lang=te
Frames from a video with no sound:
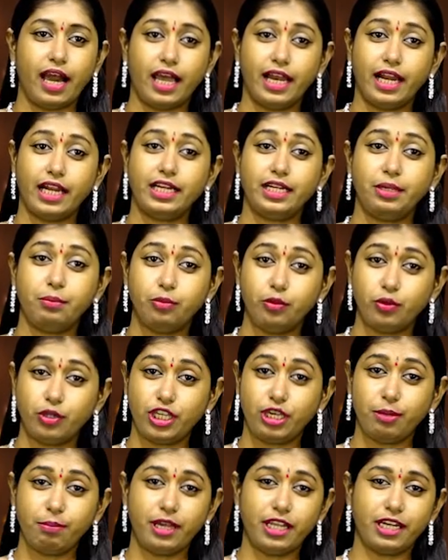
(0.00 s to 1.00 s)
అలాంటి
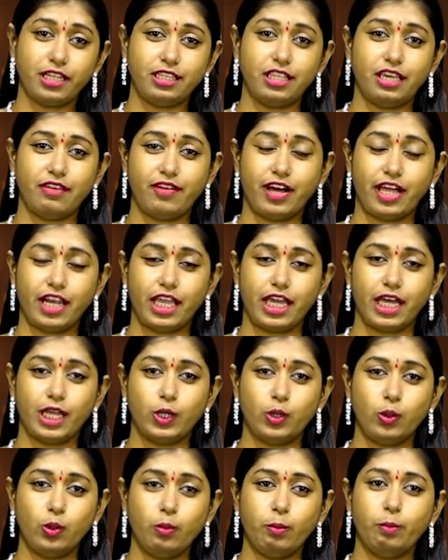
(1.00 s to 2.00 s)
ముఖ్యమైన
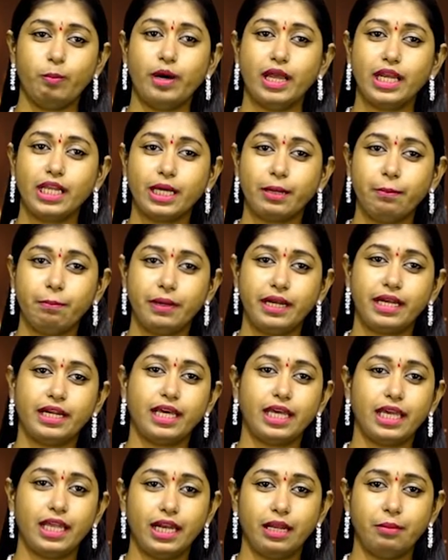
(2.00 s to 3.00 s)
దేవాలయాల్లో బల్కంపేట
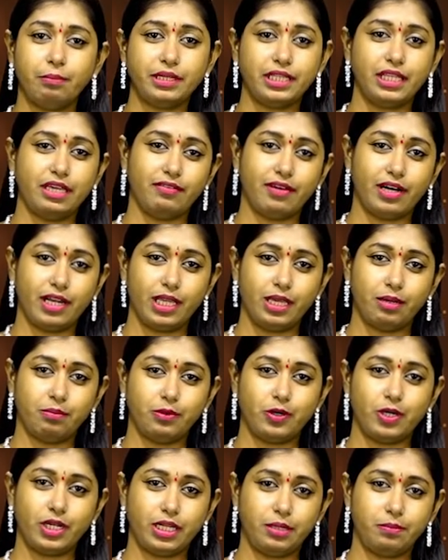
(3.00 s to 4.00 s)
ఎల్లమ్మ దేవాలయం
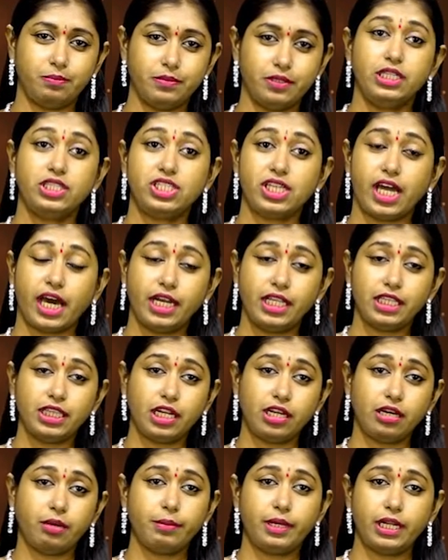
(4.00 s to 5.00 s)
ఒకటి
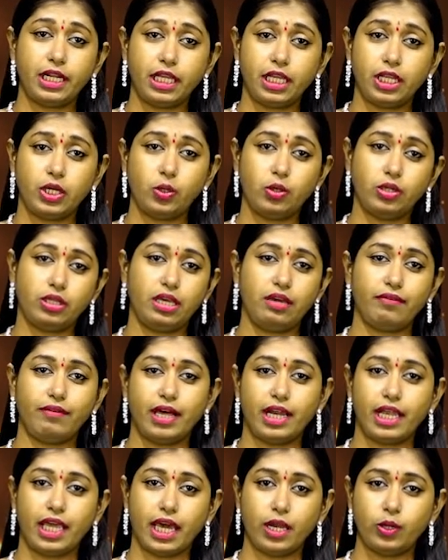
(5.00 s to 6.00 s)
చారిత్రకమైన ఎన్నో
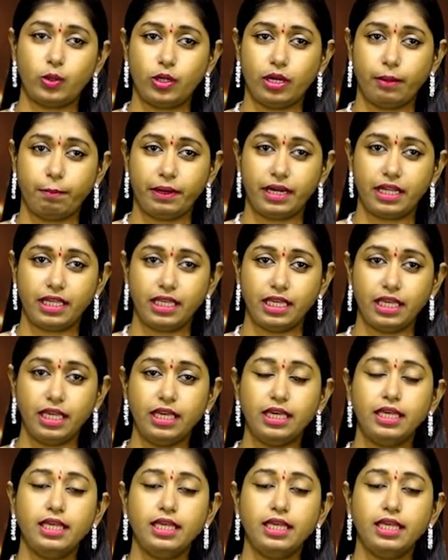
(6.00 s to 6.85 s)
దేవాలయాలు ఉన్నప్పటికీ